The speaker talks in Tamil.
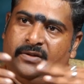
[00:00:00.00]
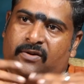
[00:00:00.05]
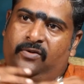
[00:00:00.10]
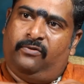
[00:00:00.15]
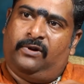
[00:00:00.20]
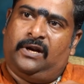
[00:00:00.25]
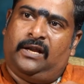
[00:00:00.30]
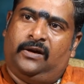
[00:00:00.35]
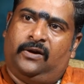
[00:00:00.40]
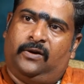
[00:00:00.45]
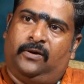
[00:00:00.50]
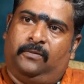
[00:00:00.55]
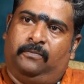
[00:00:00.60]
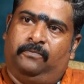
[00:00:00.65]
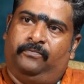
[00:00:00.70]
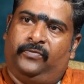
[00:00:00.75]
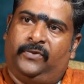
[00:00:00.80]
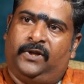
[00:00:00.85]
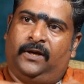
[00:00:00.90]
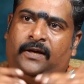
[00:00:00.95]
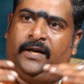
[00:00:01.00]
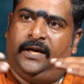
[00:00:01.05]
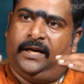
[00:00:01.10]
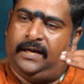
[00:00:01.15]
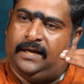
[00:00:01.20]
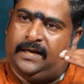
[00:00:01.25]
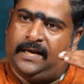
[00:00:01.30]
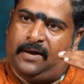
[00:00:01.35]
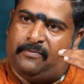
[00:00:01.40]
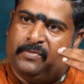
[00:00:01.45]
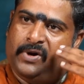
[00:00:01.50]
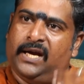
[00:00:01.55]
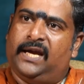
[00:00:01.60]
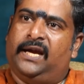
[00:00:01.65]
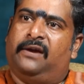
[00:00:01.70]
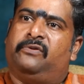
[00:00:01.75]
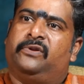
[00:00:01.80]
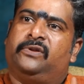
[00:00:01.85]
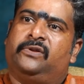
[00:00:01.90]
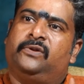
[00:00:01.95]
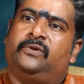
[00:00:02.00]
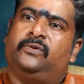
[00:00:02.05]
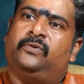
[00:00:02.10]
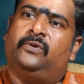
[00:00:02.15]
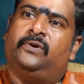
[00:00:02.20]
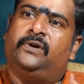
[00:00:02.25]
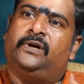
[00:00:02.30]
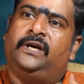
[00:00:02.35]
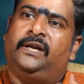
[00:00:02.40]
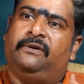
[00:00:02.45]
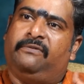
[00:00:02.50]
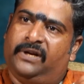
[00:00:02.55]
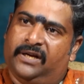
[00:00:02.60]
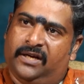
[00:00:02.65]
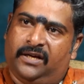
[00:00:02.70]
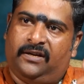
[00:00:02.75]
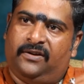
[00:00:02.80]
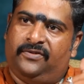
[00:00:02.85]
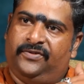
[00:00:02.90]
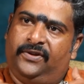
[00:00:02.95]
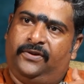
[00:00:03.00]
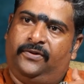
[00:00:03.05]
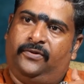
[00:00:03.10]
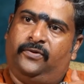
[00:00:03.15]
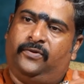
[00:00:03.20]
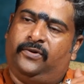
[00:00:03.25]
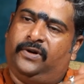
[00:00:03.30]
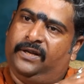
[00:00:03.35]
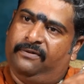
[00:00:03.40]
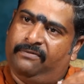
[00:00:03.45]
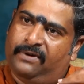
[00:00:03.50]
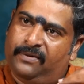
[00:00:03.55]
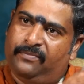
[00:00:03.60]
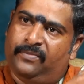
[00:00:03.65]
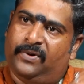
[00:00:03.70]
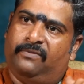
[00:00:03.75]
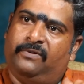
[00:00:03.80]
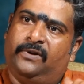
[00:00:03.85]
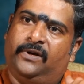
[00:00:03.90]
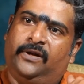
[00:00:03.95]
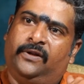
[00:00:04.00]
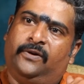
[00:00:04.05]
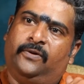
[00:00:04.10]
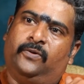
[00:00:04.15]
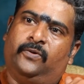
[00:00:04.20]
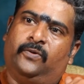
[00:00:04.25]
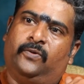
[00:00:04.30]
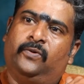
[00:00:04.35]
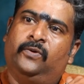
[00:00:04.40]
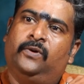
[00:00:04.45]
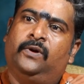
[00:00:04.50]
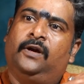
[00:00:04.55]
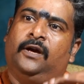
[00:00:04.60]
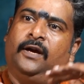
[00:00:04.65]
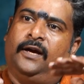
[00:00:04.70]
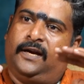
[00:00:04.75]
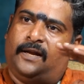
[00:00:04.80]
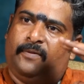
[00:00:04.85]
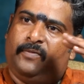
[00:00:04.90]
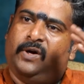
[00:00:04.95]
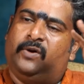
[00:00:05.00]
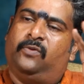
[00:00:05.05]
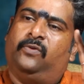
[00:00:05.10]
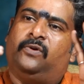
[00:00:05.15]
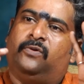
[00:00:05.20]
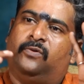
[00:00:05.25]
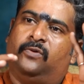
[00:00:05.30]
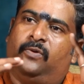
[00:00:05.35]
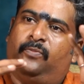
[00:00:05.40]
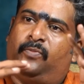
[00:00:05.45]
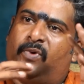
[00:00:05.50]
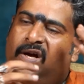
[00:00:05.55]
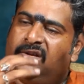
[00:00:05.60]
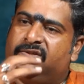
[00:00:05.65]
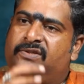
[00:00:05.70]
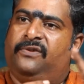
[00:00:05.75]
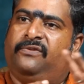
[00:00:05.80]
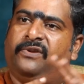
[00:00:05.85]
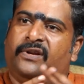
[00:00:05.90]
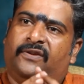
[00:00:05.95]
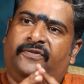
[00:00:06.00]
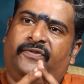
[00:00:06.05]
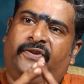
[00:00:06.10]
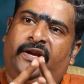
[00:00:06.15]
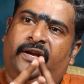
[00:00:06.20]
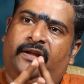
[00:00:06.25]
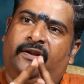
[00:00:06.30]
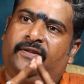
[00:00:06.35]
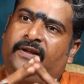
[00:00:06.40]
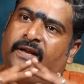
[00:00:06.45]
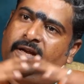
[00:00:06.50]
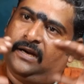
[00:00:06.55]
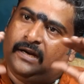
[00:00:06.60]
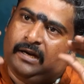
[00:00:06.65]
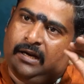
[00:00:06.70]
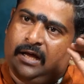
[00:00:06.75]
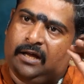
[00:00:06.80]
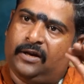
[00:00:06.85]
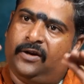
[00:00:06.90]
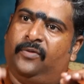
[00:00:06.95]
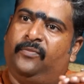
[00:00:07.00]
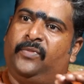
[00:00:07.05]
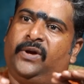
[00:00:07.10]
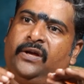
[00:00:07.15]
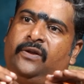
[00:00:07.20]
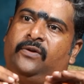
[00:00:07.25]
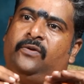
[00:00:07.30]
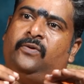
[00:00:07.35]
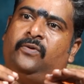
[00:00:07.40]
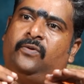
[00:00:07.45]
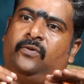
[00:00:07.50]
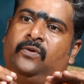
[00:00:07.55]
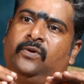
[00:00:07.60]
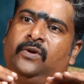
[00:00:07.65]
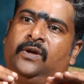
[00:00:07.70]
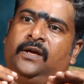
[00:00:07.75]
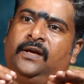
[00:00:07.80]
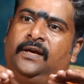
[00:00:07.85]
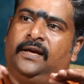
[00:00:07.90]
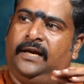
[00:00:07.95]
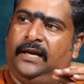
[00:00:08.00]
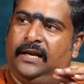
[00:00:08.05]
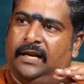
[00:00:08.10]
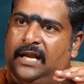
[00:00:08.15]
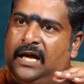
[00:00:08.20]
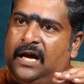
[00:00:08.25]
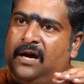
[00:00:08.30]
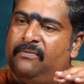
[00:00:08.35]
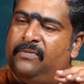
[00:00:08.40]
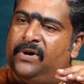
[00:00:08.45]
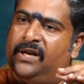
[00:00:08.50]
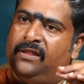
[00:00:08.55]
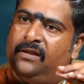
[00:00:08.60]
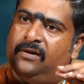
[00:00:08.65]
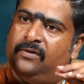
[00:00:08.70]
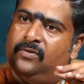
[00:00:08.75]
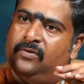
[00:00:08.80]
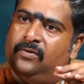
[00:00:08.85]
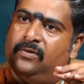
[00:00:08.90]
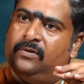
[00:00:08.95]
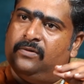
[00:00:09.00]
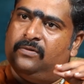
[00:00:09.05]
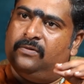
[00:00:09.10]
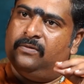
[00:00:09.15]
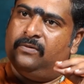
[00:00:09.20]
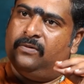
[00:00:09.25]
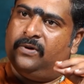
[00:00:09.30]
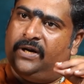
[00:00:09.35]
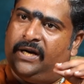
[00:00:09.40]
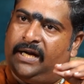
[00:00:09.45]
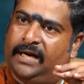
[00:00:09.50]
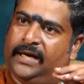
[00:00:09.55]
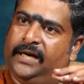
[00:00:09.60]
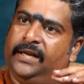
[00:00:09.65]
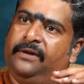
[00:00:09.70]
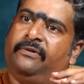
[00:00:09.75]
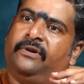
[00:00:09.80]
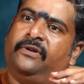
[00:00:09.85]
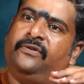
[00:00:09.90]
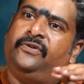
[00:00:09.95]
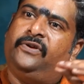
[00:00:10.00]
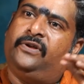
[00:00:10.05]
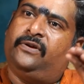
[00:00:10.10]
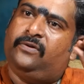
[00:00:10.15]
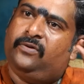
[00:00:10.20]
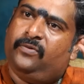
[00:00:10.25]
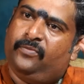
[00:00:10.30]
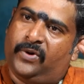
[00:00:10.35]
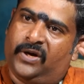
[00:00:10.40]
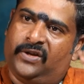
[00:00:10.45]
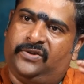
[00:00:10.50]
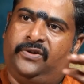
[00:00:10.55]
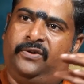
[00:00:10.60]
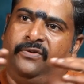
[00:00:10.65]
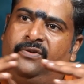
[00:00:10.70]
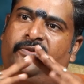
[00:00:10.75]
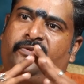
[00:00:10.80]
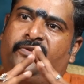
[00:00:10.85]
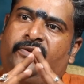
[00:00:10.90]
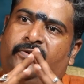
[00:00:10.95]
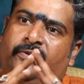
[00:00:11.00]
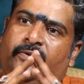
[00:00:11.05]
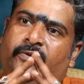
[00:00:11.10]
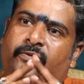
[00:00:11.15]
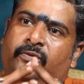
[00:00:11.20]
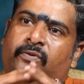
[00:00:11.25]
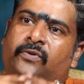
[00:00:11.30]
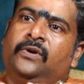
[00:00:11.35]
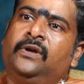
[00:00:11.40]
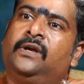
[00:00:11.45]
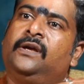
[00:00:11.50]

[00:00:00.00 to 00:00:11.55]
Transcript: அதுக்கு வழங்கணும் ஏன்னா நமக்கே வந்து ஒரு டிவைன் எனர்ஜி இருக்கும் டிவைன் பவர் இருக்கும் நமக்கு ஒரு ஒரு பாசிட்டிவ் எனர்ஜிங்கிறது எல்லாருக்குமே இருக்கும் எல்லா மனிதனுக்குள்ளும் ஒரு நெகட்டிவ் எனர்ஜியும் இருக்கும் பாசிட்டிவ் எனர்ஜியும் இருக்கும்